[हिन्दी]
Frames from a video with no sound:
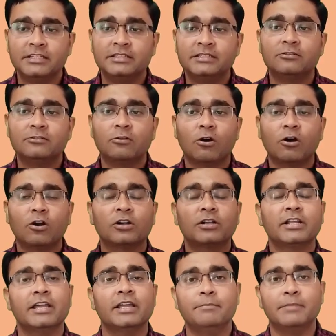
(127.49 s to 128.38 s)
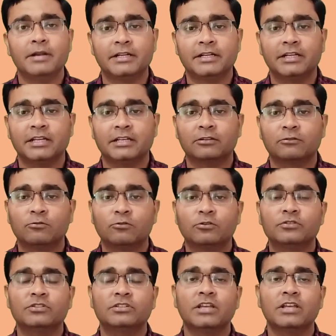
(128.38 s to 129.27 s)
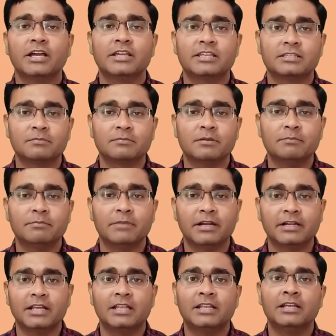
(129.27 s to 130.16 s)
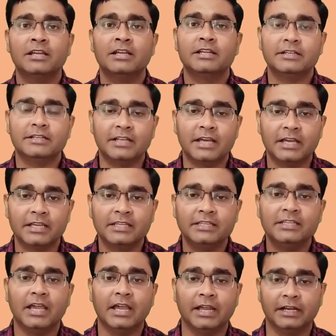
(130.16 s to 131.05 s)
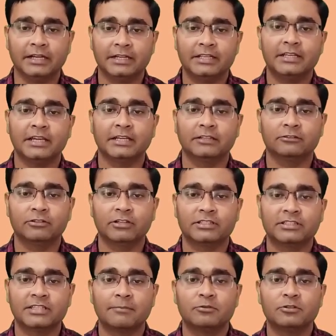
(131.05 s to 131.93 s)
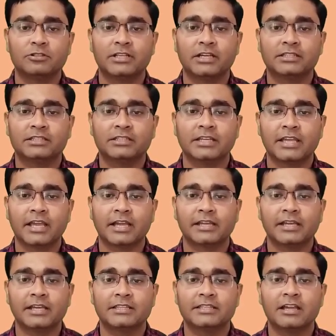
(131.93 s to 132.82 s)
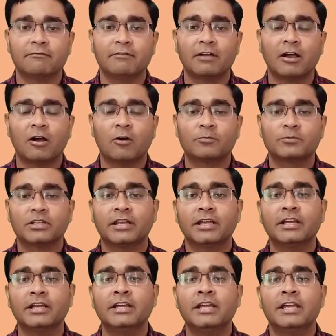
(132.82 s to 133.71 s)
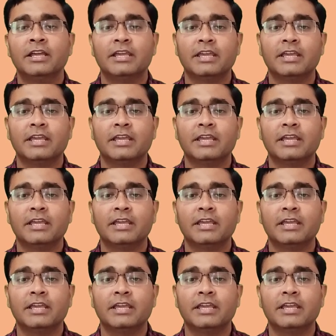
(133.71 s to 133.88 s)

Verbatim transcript: इज नॉट ए मेटल कौन सा इसमें मेटल नहीं है ठीक है तो एग्जाम्पल देखते हैं क्या क्या दिया हुआ है ऑप्शन है